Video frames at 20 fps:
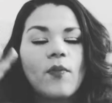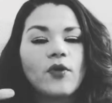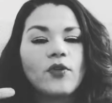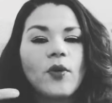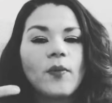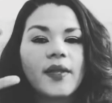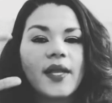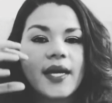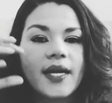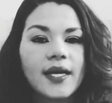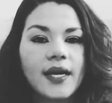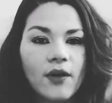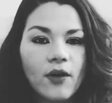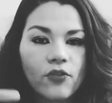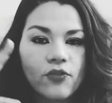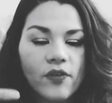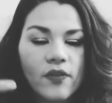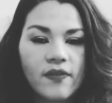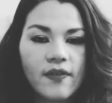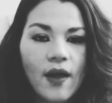como é o nome daquele
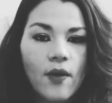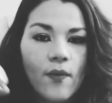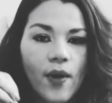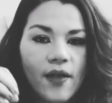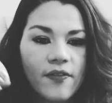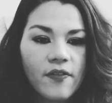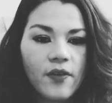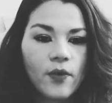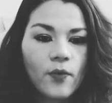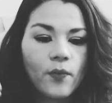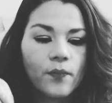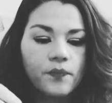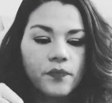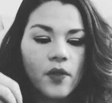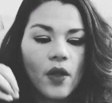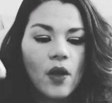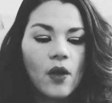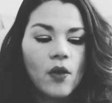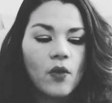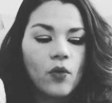negócio que sai um azinho?
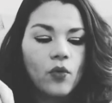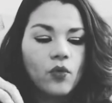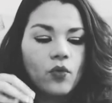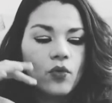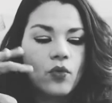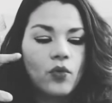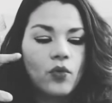Um,